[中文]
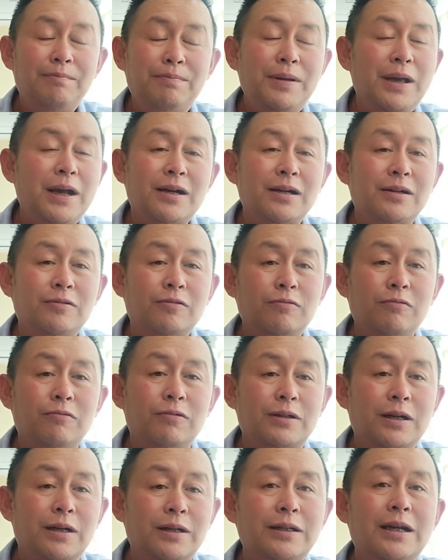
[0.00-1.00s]
编各种
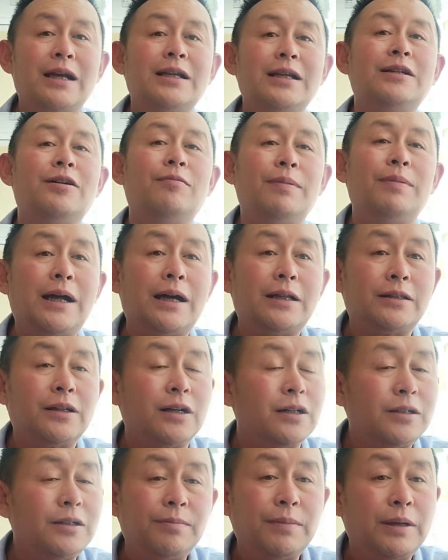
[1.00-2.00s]
故事，你看姚贝娜
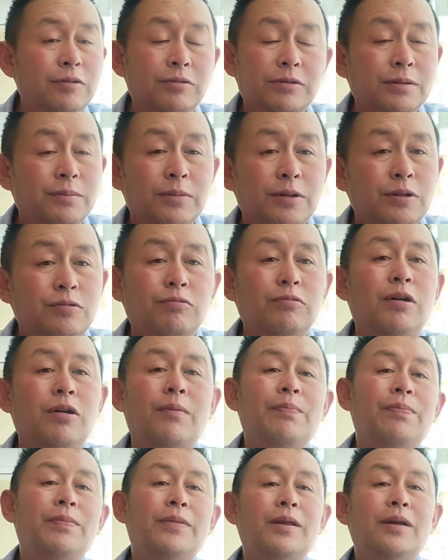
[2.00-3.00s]
当时有怎么说，
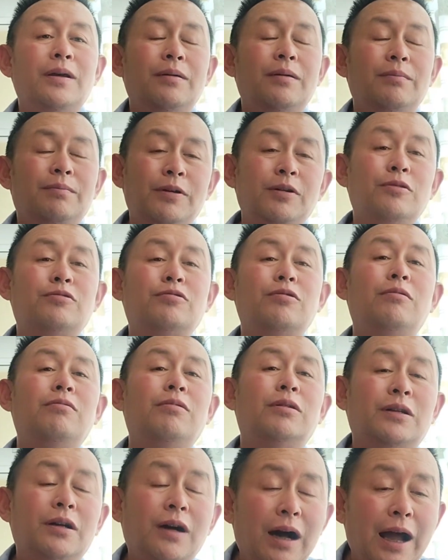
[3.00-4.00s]
没有说
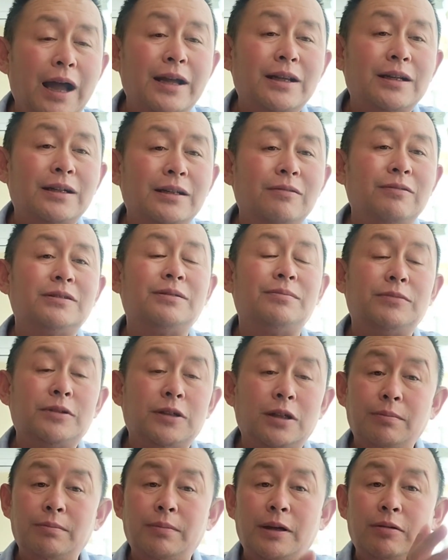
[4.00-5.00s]
我得癌症了，我怎么
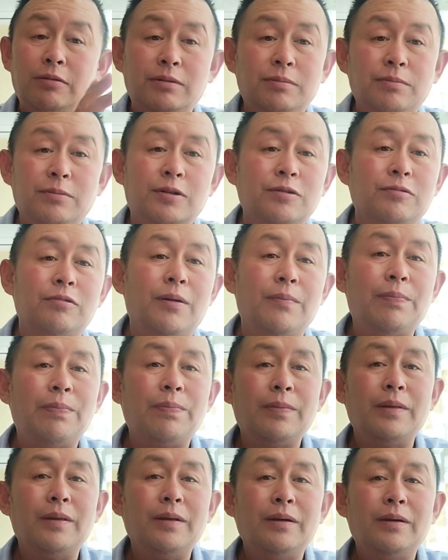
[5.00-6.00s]
着，没有那么说，
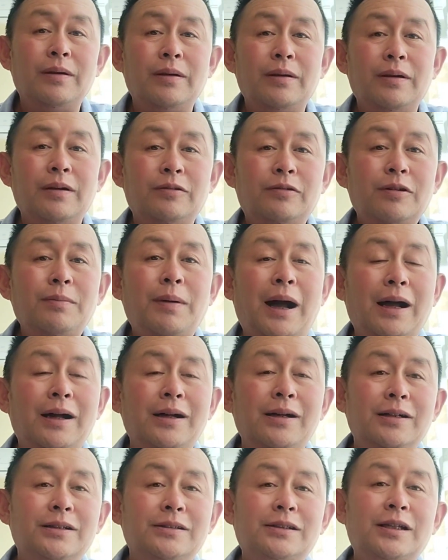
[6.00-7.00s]
对
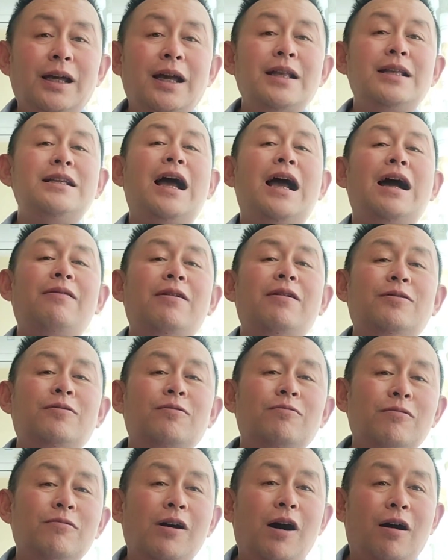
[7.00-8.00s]
吧？参加完《
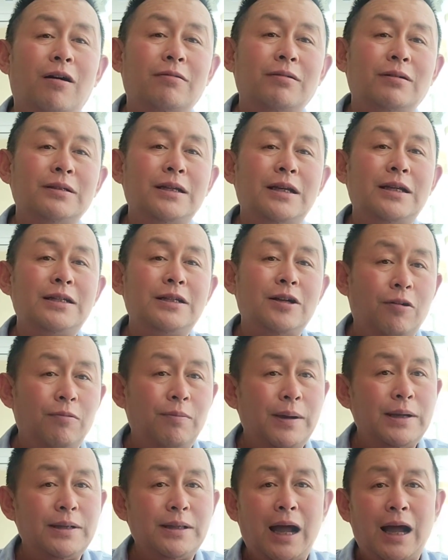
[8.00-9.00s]
中国好声音》，姚
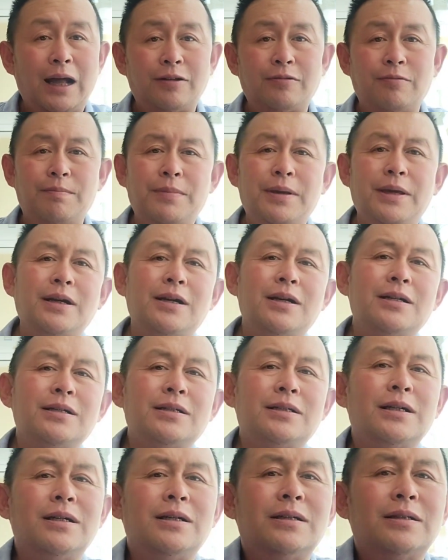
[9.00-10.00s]
贝娜就名
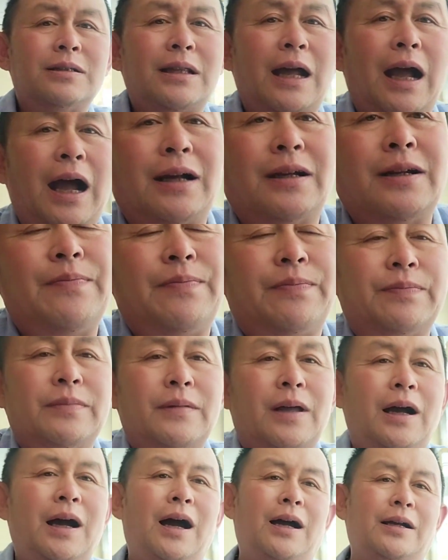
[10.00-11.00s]
声大振
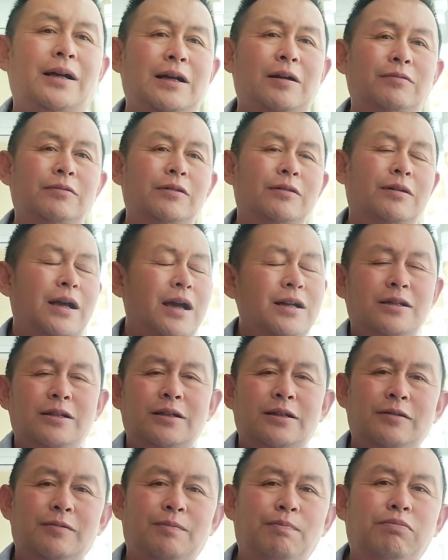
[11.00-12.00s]
啊，然后就开
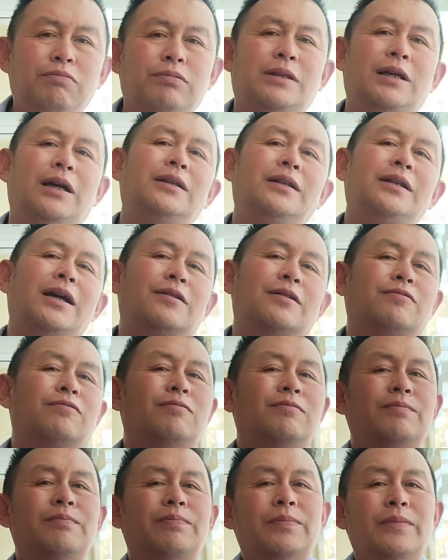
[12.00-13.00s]
始就不停演
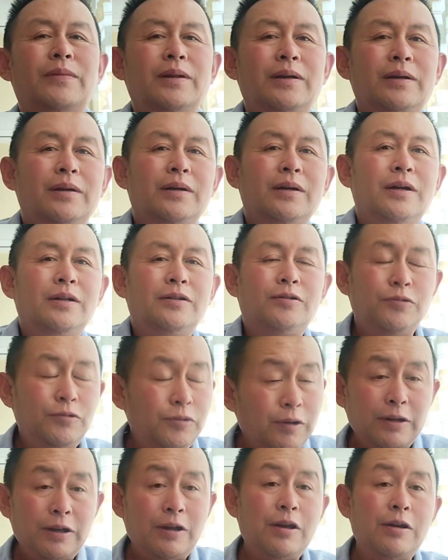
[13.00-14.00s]
出，就
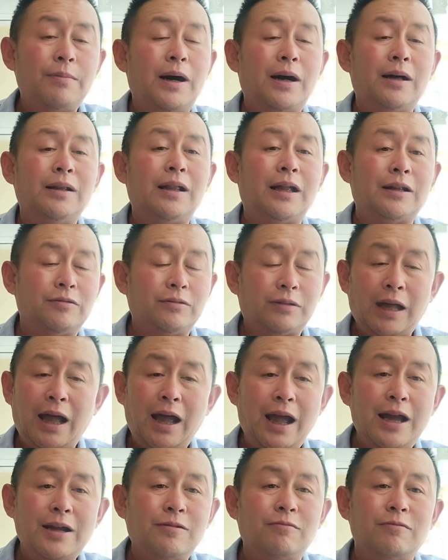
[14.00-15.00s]
越来越忙了，就
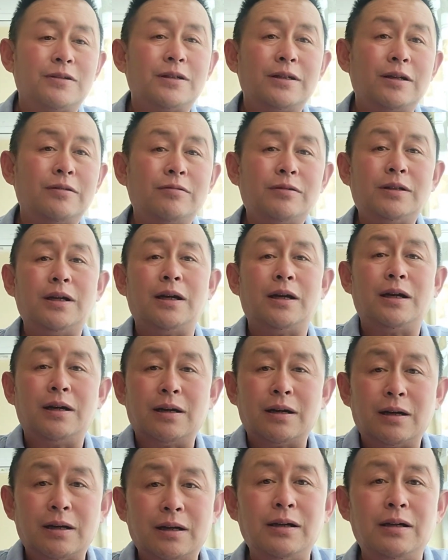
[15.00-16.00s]
太重视，也就
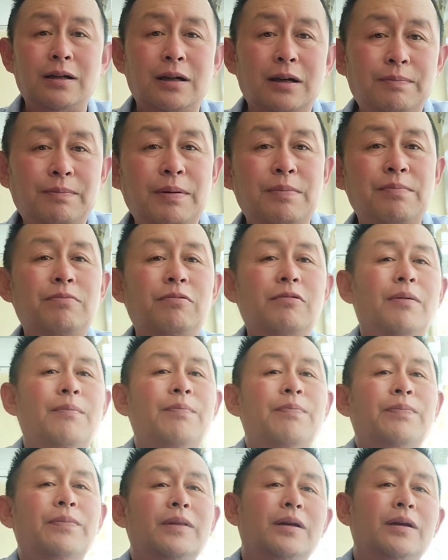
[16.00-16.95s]
整个的奔波。